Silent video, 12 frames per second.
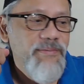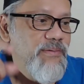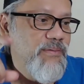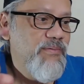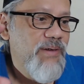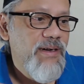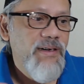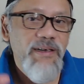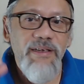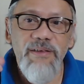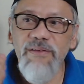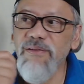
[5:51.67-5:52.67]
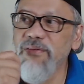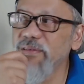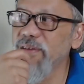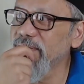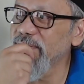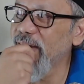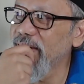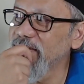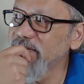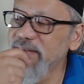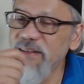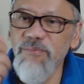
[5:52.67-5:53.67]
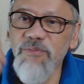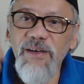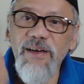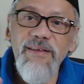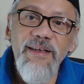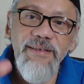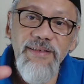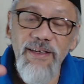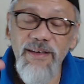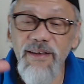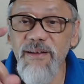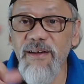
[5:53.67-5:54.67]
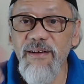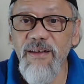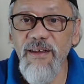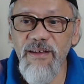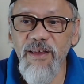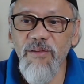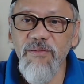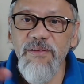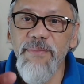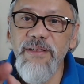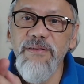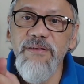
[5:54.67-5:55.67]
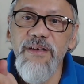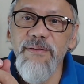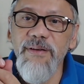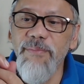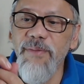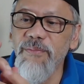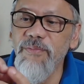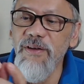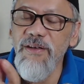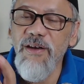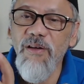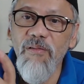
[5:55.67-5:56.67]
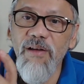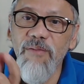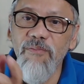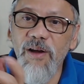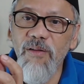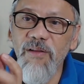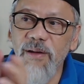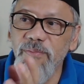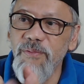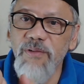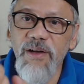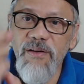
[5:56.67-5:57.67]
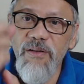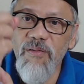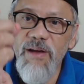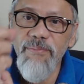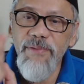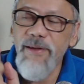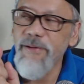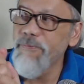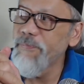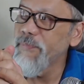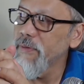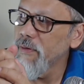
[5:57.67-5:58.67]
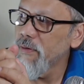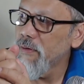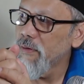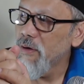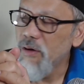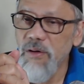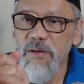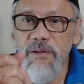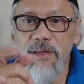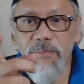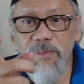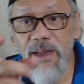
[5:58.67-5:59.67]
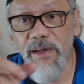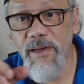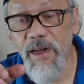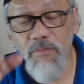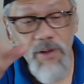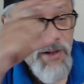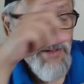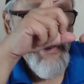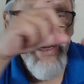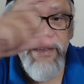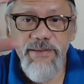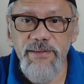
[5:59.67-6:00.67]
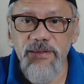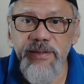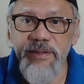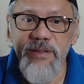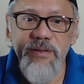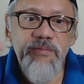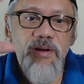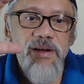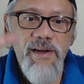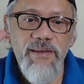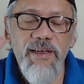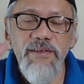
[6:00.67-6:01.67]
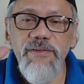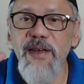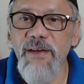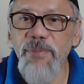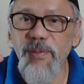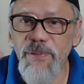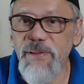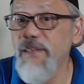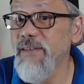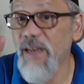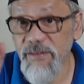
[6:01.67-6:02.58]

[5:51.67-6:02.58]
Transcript: Uang itu kertasnya bukan kertasnya ya, karena dia di kilo. Deman juga demikian pula dengan logam, uang logam itu bukan logamnya ya. Yang menarik dari uang kertas uang kertas itu yang lebih penting salah